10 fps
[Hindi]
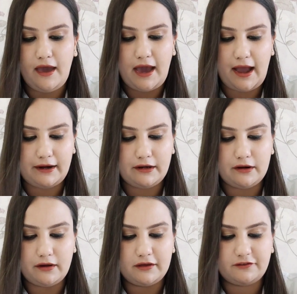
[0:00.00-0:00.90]
एंड
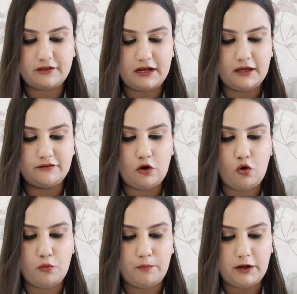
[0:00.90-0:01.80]
uh, इस तरीके से ये
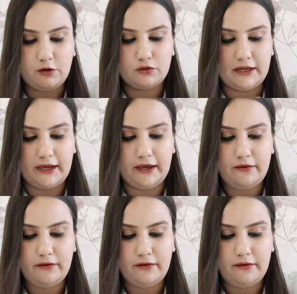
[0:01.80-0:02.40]
ओपन होते हैं